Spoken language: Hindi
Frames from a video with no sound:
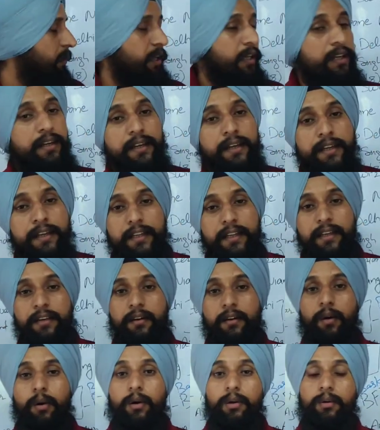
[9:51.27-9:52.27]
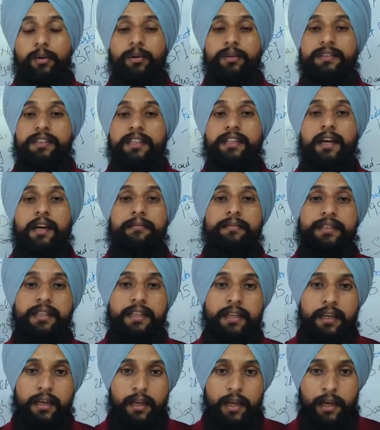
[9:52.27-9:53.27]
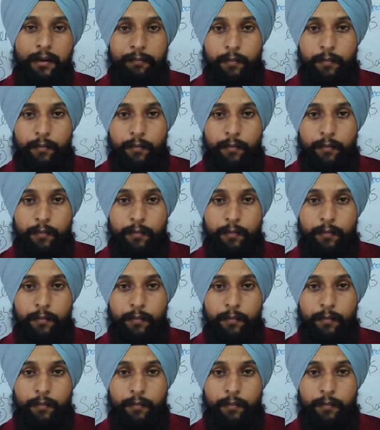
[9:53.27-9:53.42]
जो प्लेयर हैं इन्हें और कौन से नाम से